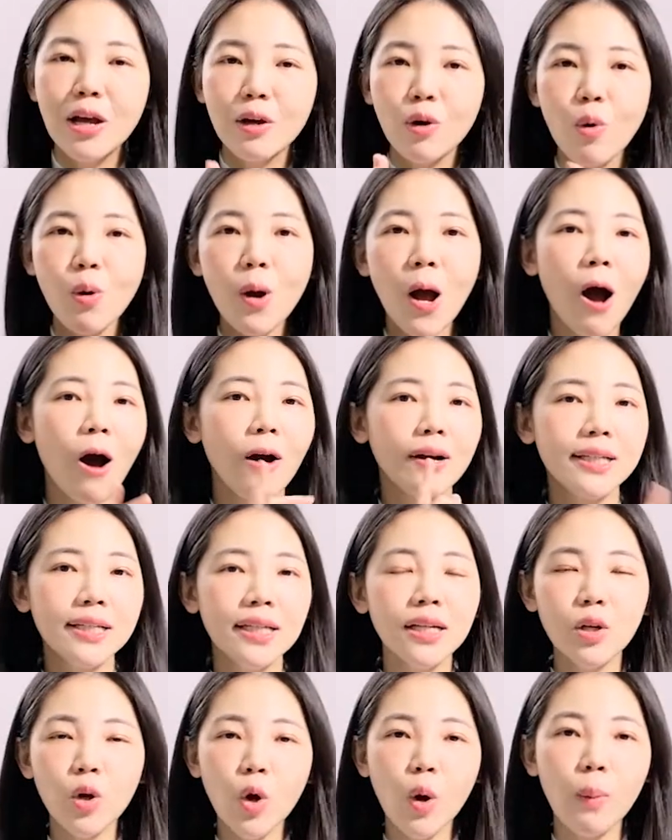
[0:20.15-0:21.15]
กุ้งขอ
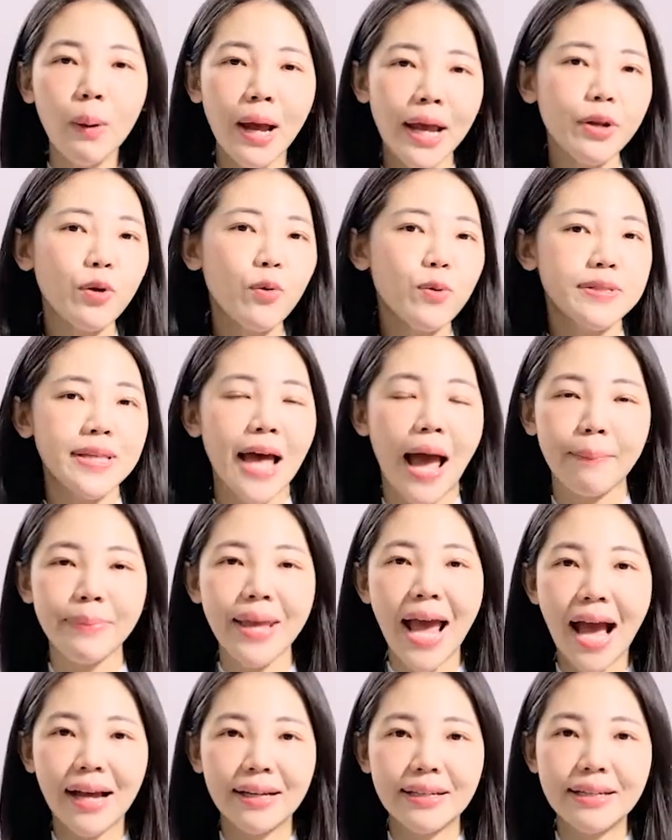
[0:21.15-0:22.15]
ขึ้นรูปให้ดู3
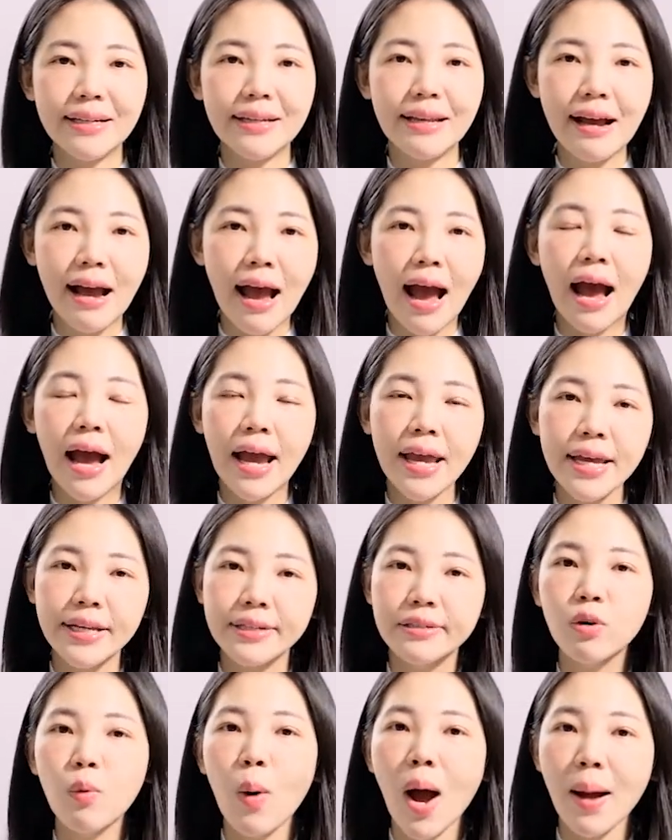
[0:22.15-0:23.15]
อย่างนี้นะคะ ให้เห็น
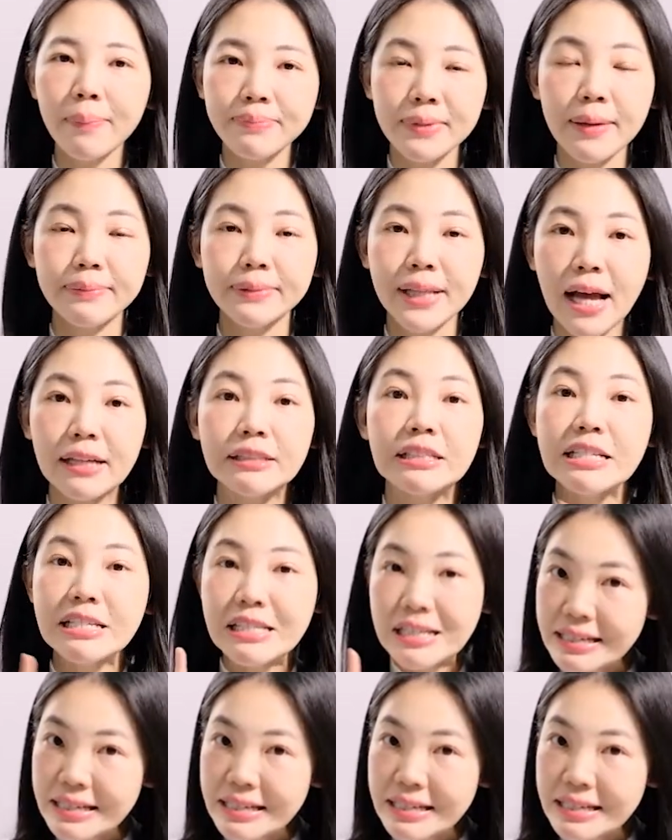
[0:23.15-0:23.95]
ถึงความแตกต่างที่